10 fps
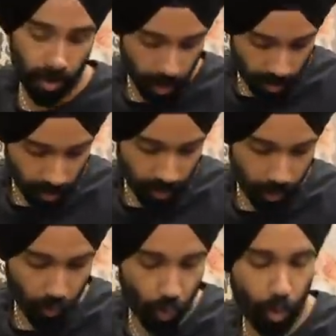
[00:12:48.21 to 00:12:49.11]
सात साढ़े
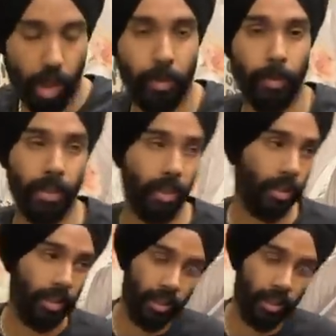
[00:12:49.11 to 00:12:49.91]
सात तो दुकान भी बंद कर देते